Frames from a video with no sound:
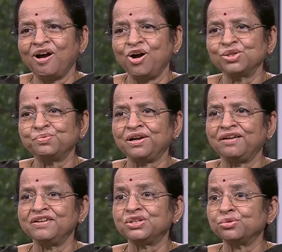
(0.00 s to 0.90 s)
ஹாஸ்பிட்டலில்
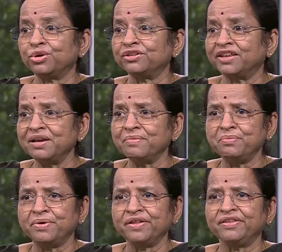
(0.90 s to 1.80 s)
வச்சு ஒரு
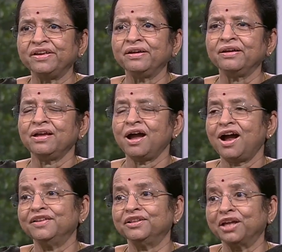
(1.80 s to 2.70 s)
தனிமைப்படுத்தி
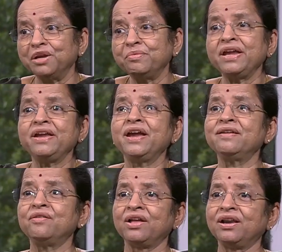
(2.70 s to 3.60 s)
அந்த தனிமையே
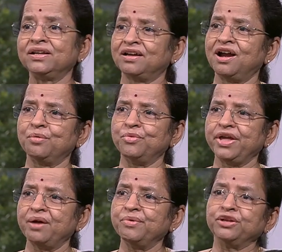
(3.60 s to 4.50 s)
அவங்களால தாங்க
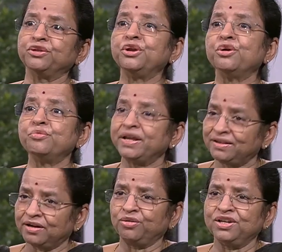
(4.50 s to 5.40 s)
முடியாமல் எத்தனையோ பேர்
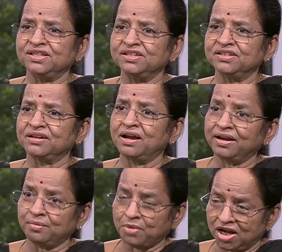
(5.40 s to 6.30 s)
தற்கொலை செஞ்சுருக்காங்க
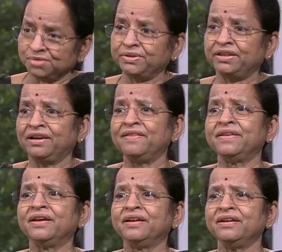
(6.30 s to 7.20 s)
நம்ம
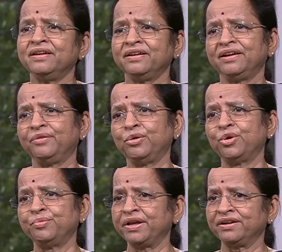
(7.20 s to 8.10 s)
ஆஸ்பத்திரிலேருந்து எவ்வளவோ
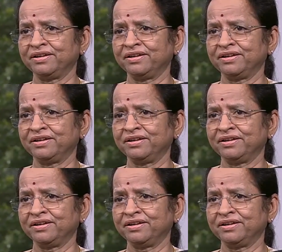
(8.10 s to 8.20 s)
பேர்